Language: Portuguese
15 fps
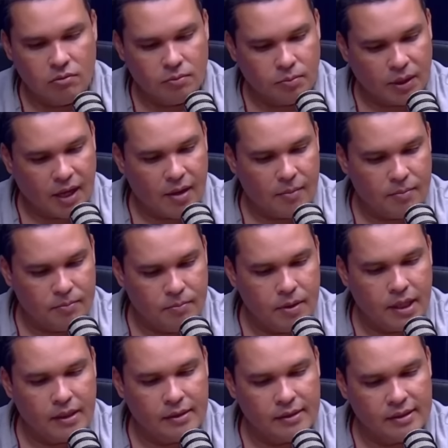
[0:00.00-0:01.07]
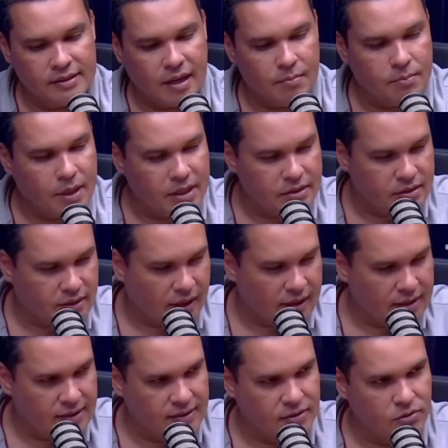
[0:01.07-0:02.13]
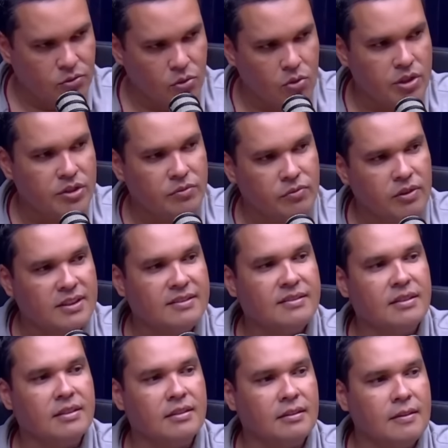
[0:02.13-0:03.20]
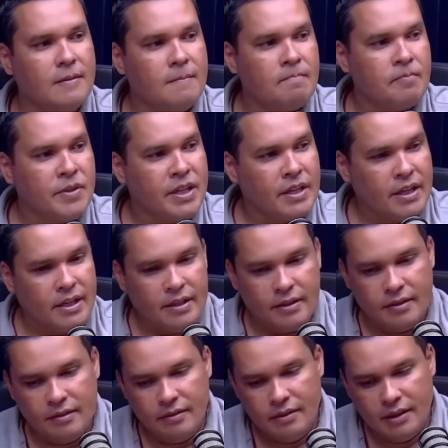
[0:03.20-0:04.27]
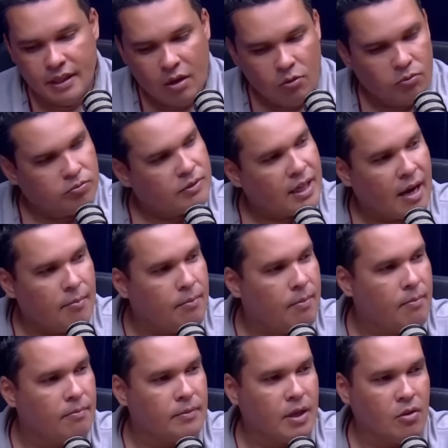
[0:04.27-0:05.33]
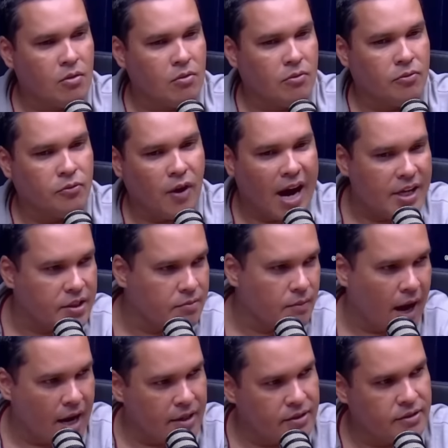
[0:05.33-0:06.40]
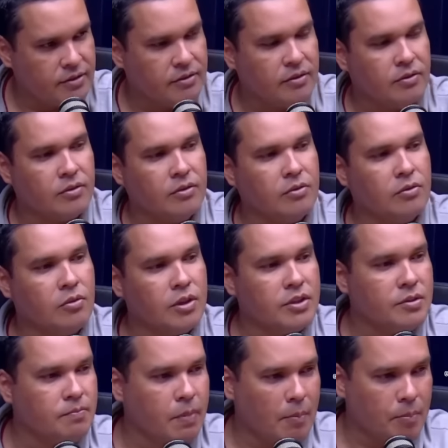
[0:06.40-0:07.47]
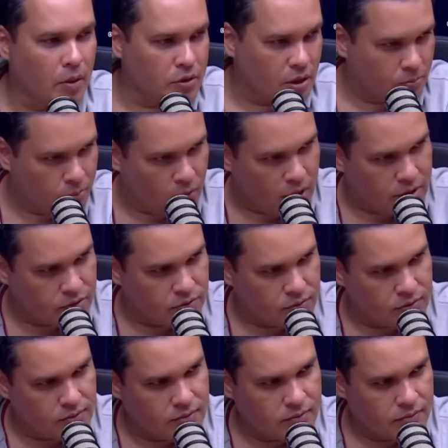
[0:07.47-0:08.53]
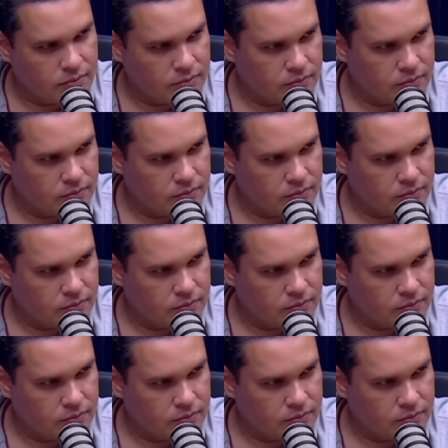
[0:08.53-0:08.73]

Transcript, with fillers: Para bem, deixar bem esclarecido, hoje você não, não faz mais hoje papel de apóstolo. Não.